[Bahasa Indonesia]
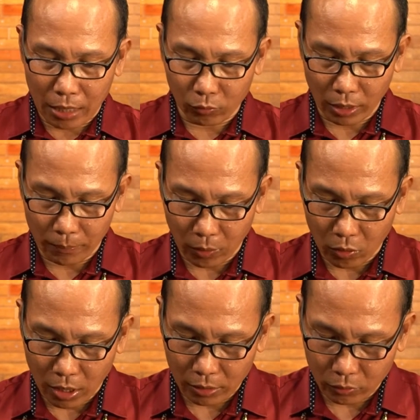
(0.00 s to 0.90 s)
Akulah
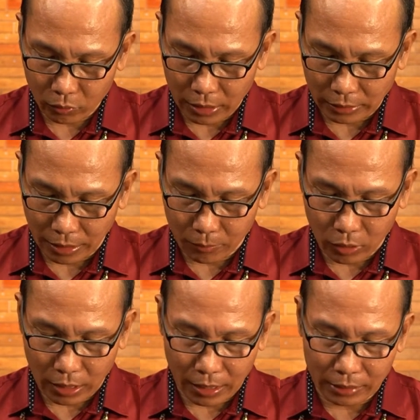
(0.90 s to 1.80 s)
pokok anggur dan
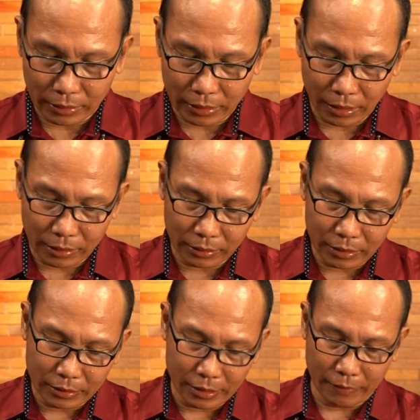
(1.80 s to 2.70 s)
kamulah
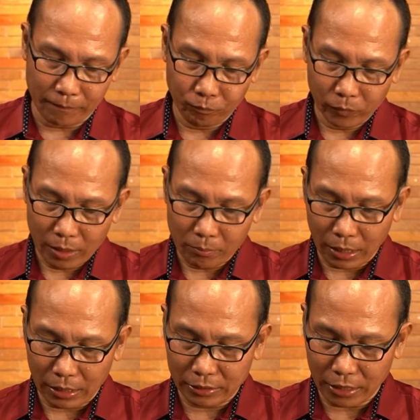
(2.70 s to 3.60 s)
ranting-rantingnya.
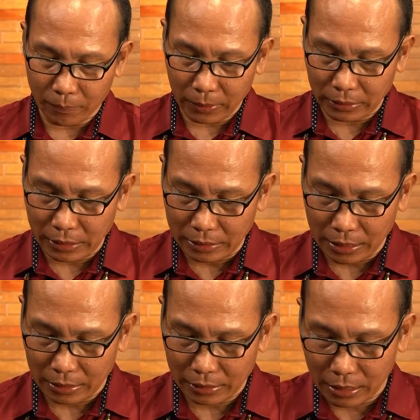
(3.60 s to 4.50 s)
Barang siapa
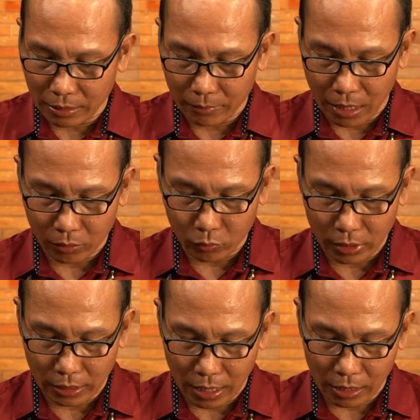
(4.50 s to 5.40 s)
tinggal di dalam aku
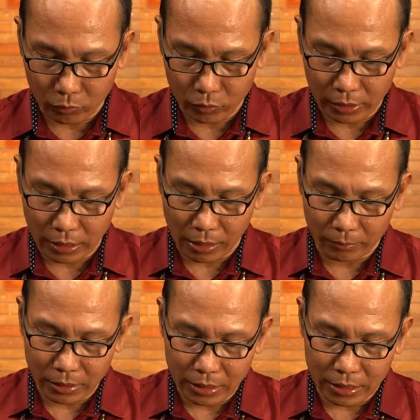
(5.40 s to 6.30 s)
dan aku di
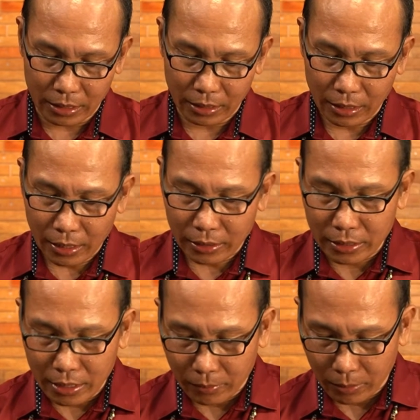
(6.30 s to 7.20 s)
dalam dia,
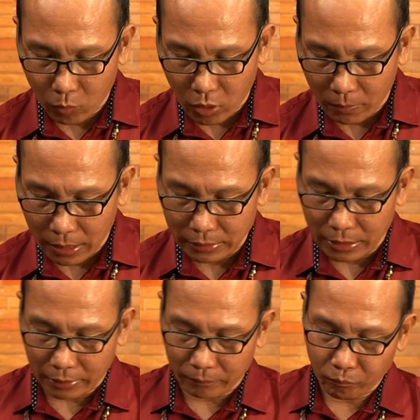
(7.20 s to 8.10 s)
ia berbuah
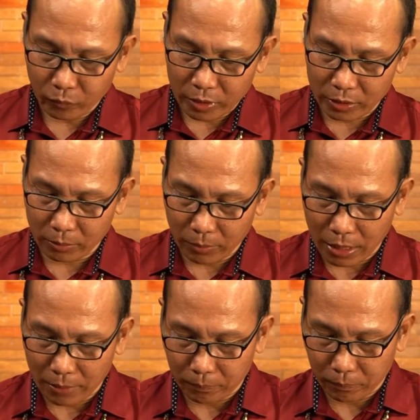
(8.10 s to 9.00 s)
banyak.
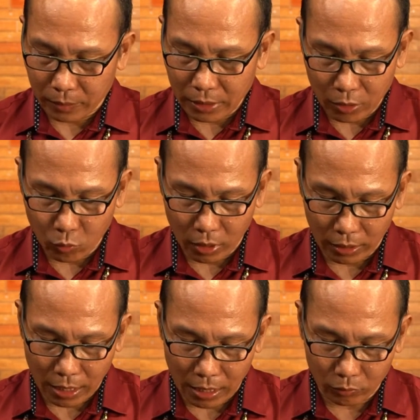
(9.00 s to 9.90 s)
Sebab di
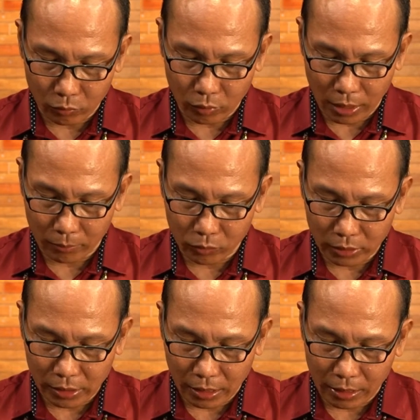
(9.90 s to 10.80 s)
luar aku
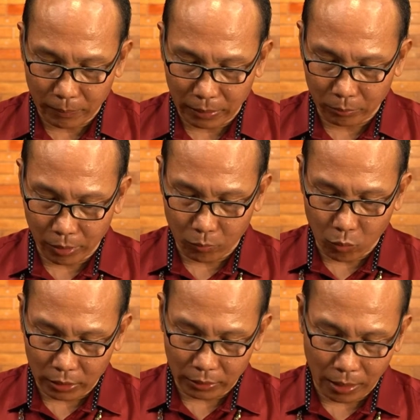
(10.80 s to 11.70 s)
kamu tidak dapat
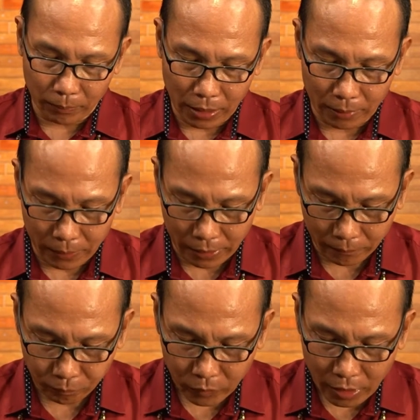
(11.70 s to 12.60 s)
berbuat apa-apa.
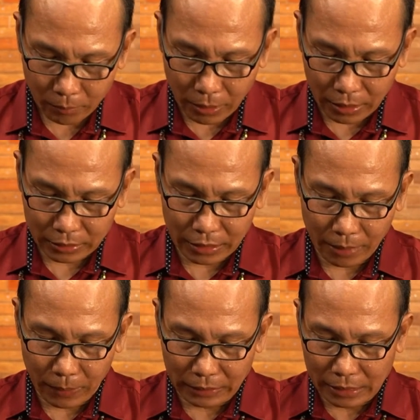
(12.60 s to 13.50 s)
Barang
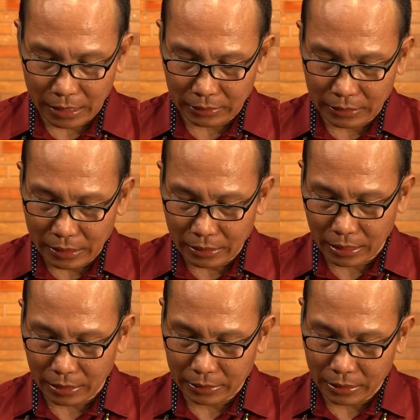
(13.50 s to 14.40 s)
siapa tidak
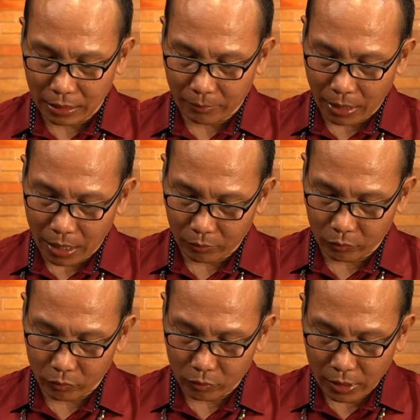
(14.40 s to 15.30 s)
tinggal di dalam
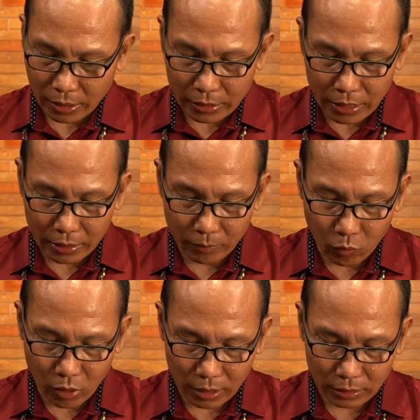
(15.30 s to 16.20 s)
aku, ia
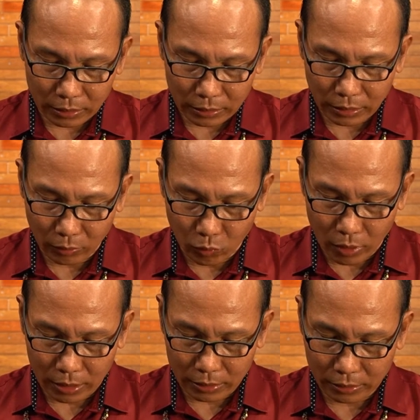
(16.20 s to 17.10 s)
dibuang
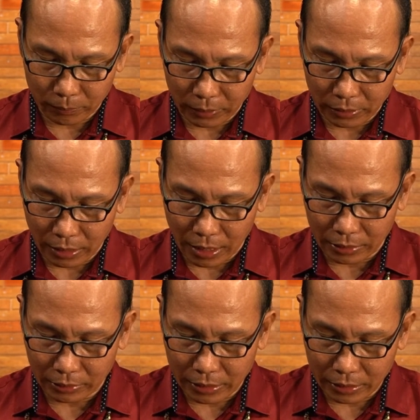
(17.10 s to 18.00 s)
keluar seperti
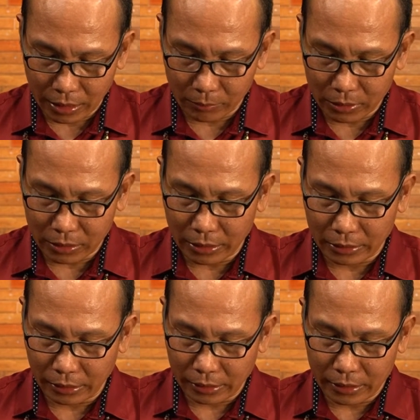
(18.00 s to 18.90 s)
ranting dan
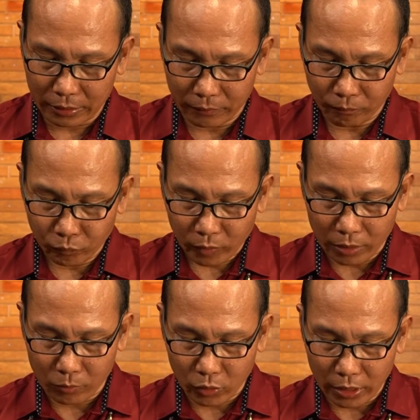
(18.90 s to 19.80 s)
menjadi kering,
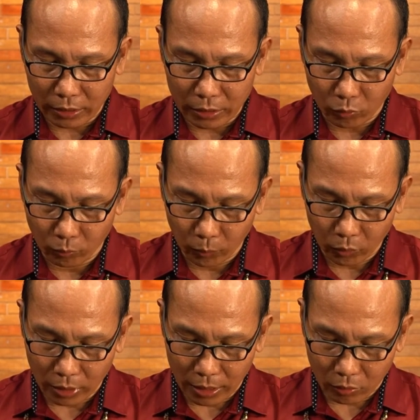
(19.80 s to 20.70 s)
kemudian
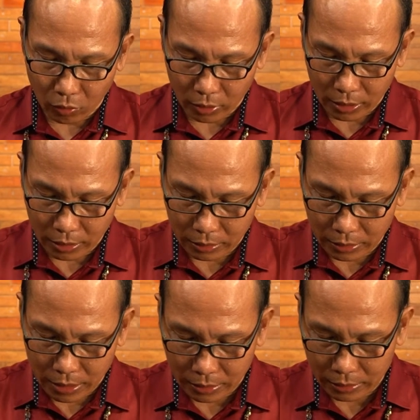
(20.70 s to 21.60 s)
dikumpulkan
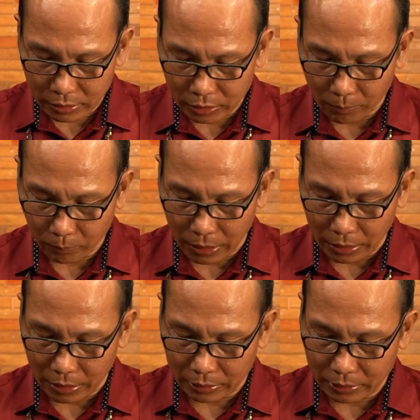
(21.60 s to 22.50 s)
orang dan
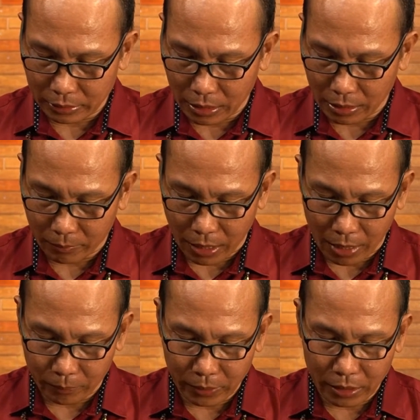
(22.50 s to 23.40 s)
dicampakkan ke dalam
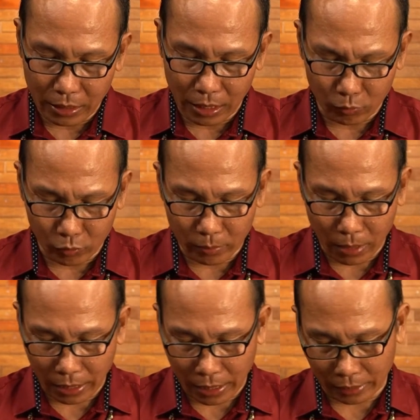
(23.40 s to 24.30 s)
api lalu
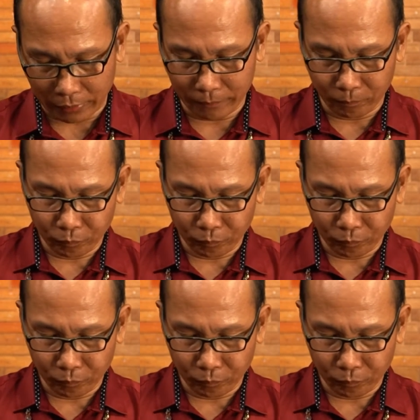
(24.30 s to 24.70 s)
dibakar.